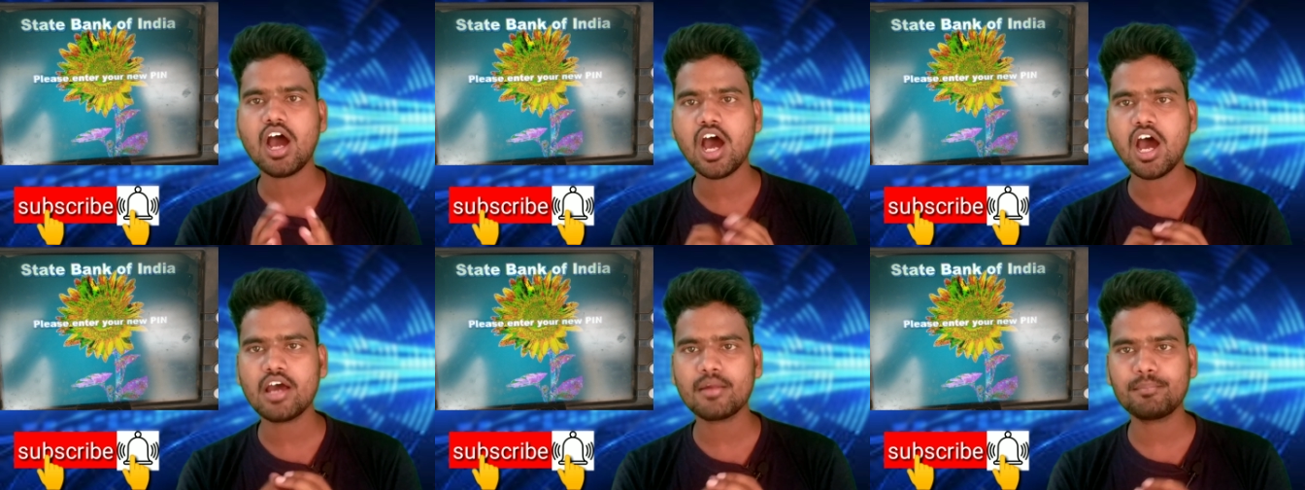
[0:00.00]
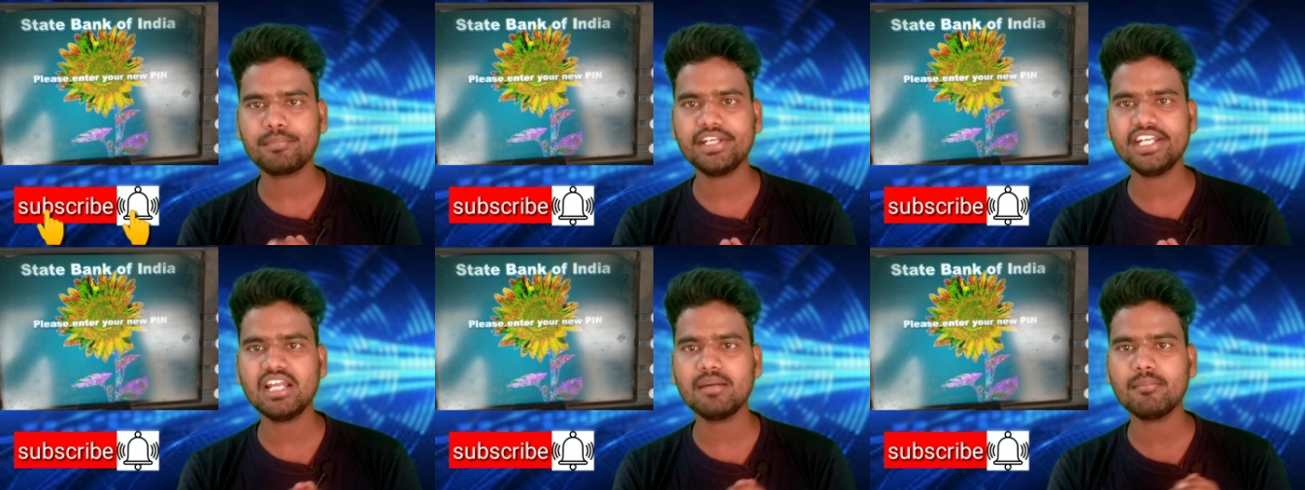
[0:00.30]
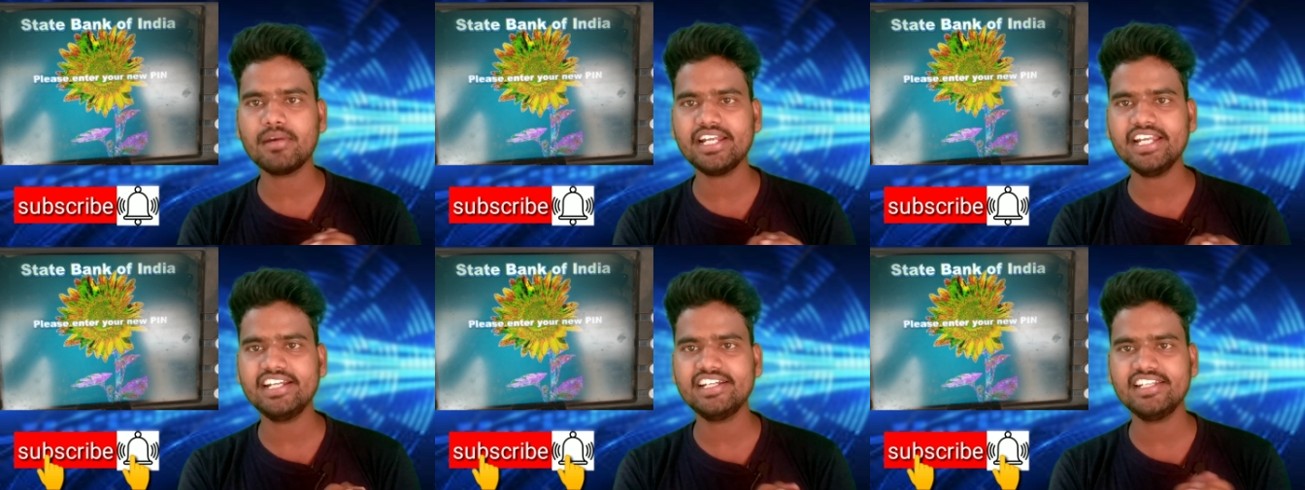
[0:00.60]
ఆ పిన్
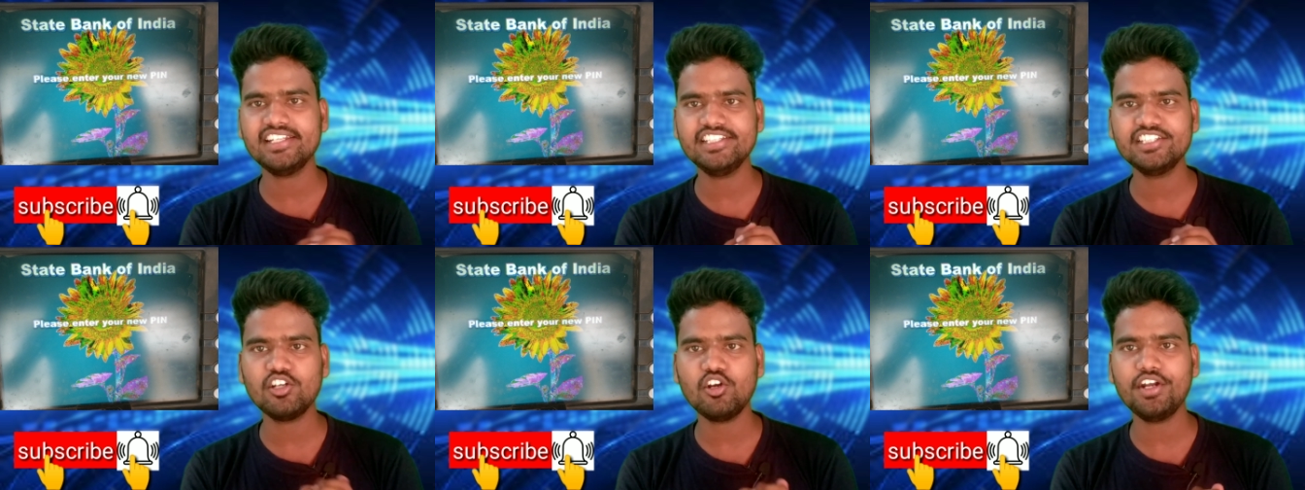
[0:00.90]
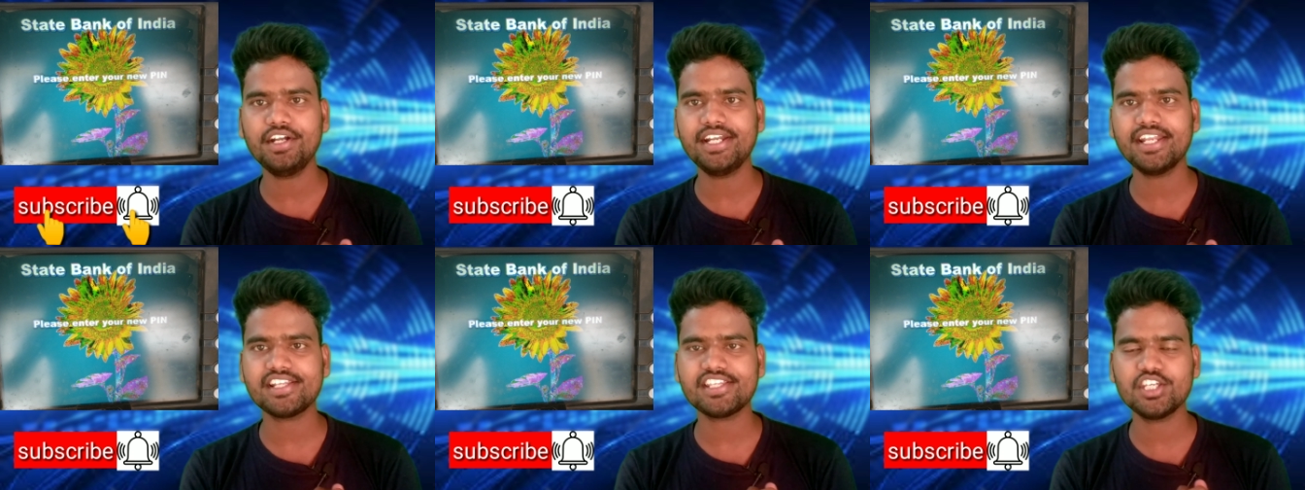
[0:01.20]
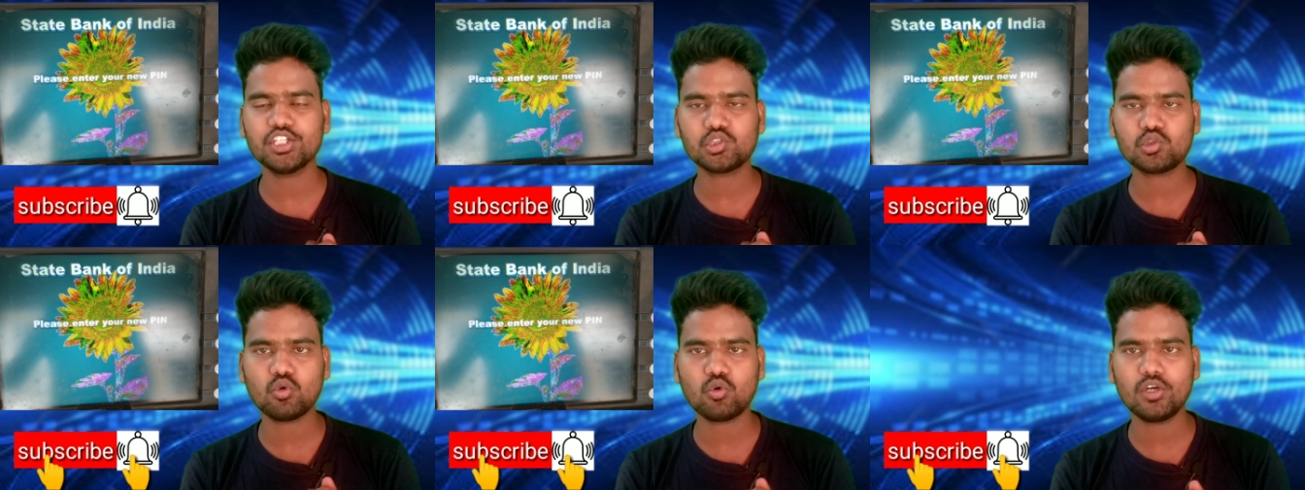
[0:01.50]
నెంబర్ని ఇందులో ఎంటర్
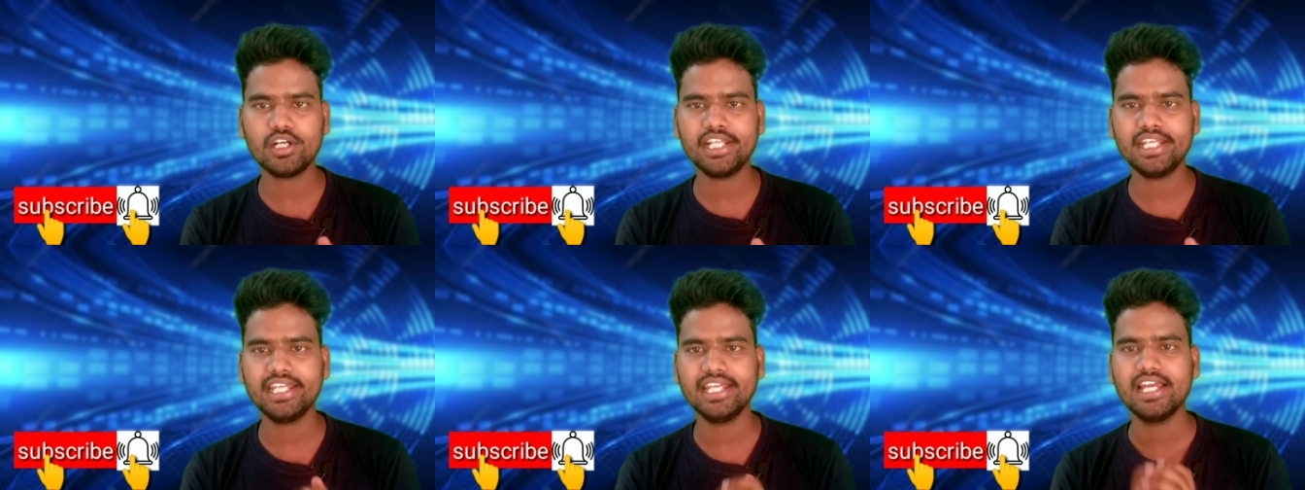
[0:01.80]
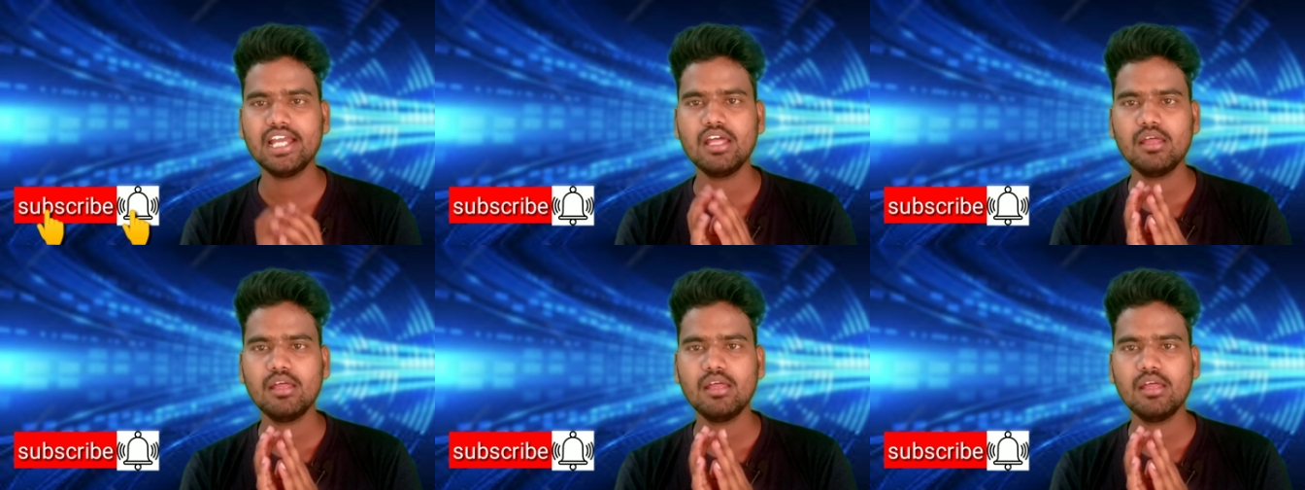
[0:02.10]
చేసుకోండి